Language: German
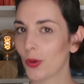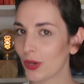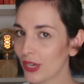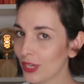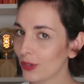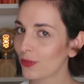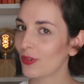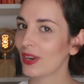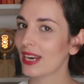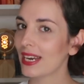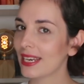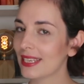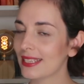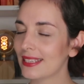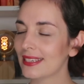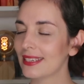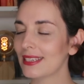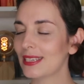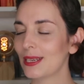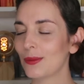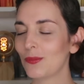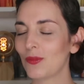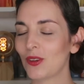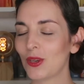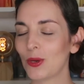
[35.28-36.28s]
und nicht
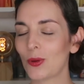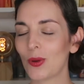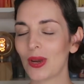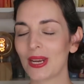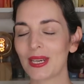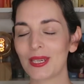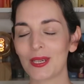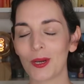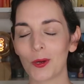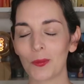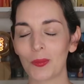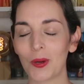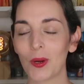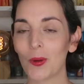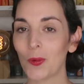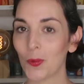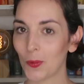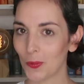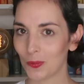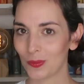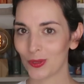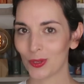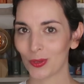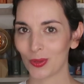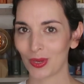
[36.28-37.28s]
vergessen, dem Video einen Daumen nach
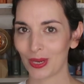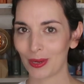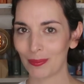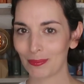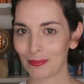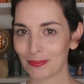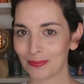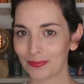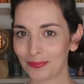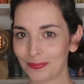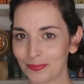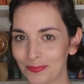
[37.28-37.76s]
oben zu geben.